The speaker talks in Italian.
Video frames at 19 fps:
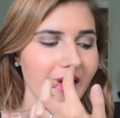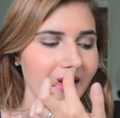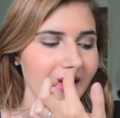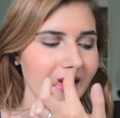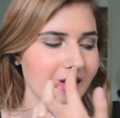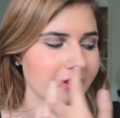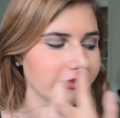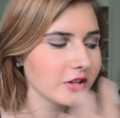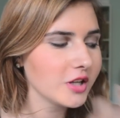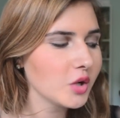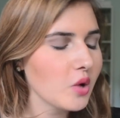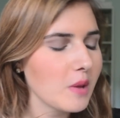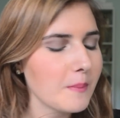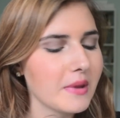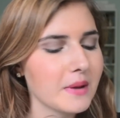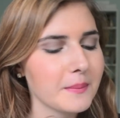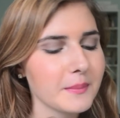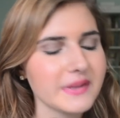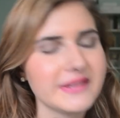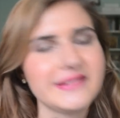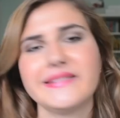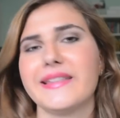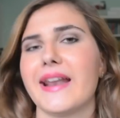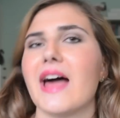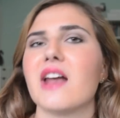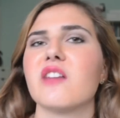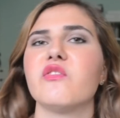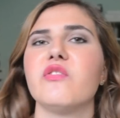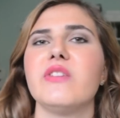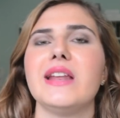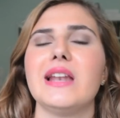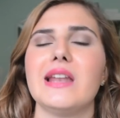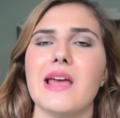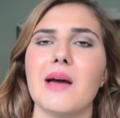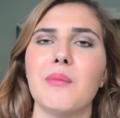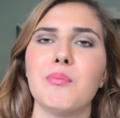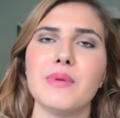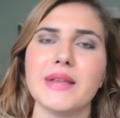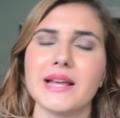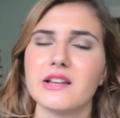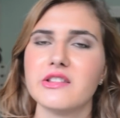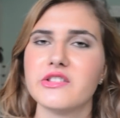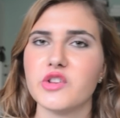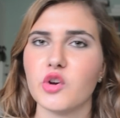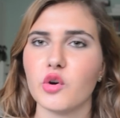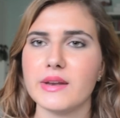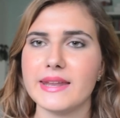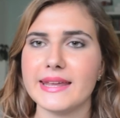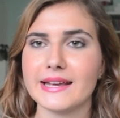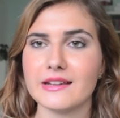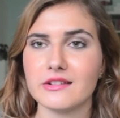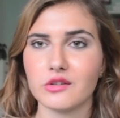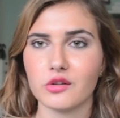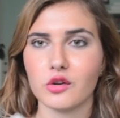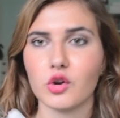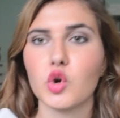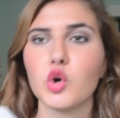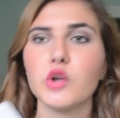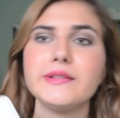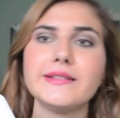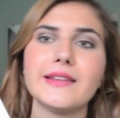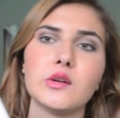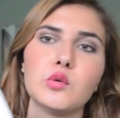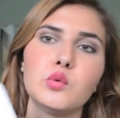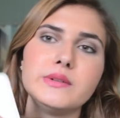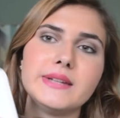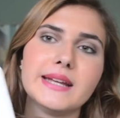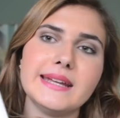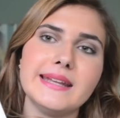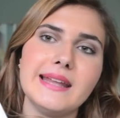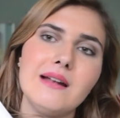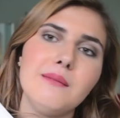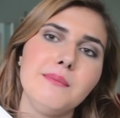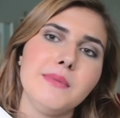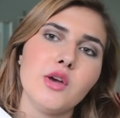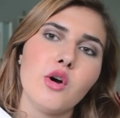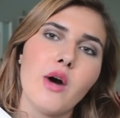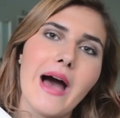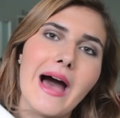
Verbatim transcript: e sono qui per mostrarvi le applicazioni che sono contenute nel mio